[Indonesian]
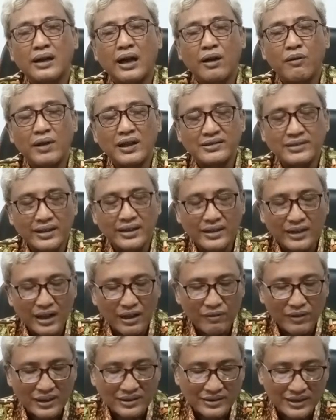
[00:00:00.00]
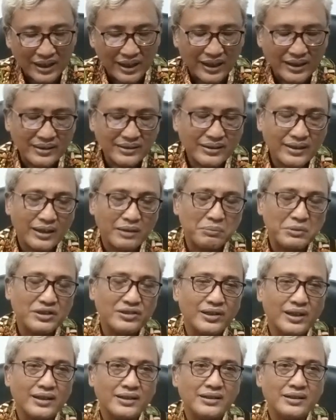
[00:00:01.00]
kawasan-kawasan uh, yang
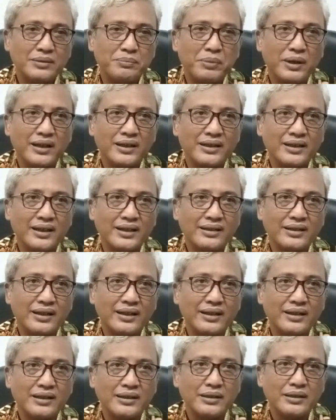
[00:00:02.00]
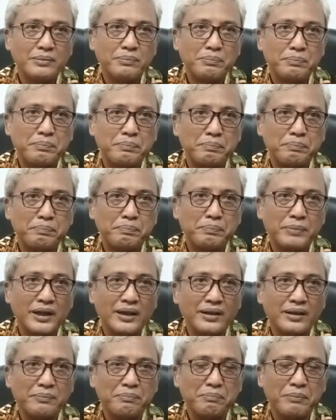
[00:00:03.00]
menjadi bagian dari
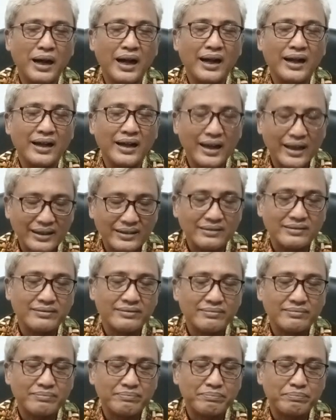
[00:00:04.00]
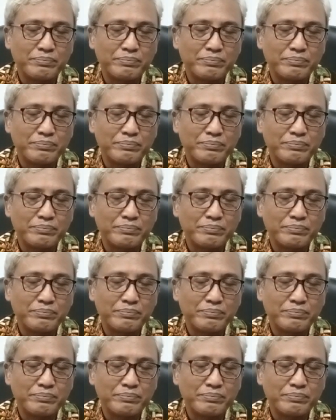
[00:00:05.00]
pengembangan